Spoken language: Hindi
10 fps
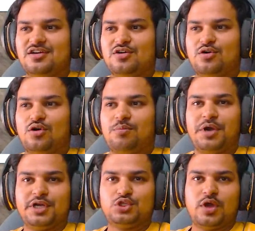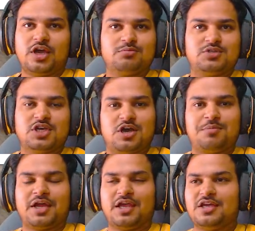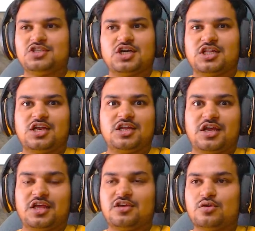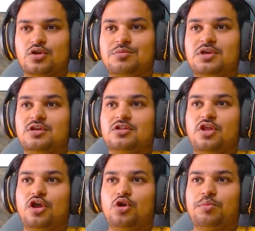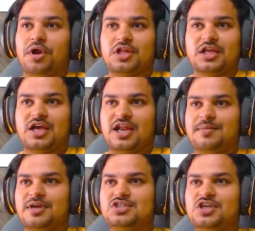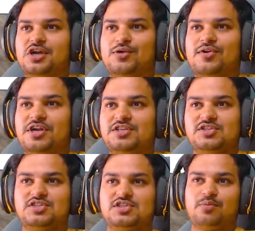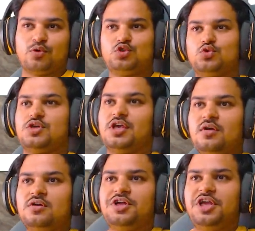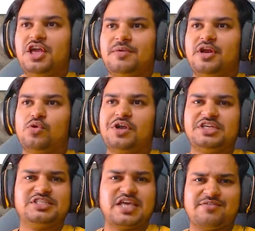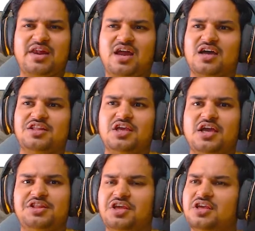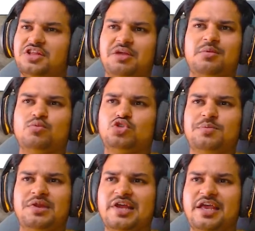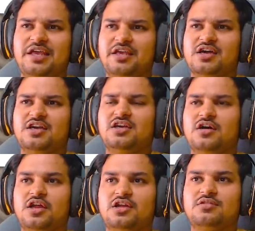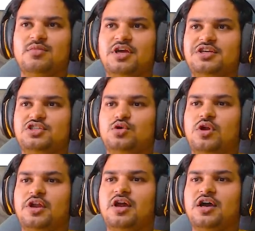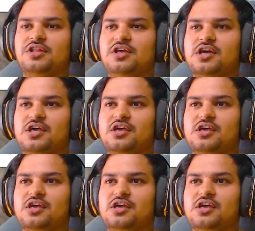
और बिड जो है कम से कम रखेंगे ज़्यादा नहीं रखेंगे क्योंकि अभी देख रहे हो बढ़ते जा रहे हैं भाई इसके रेट ट्वेंटी सिक्स तक पहुँच चुकी है ये ठीक है मैंने ट्वेंटी सेवन लगा दिए आई थिंक इतने में मुझे मिल जाएगी ये गाड़ी अरे भाई किसी और ने लगा दिया आके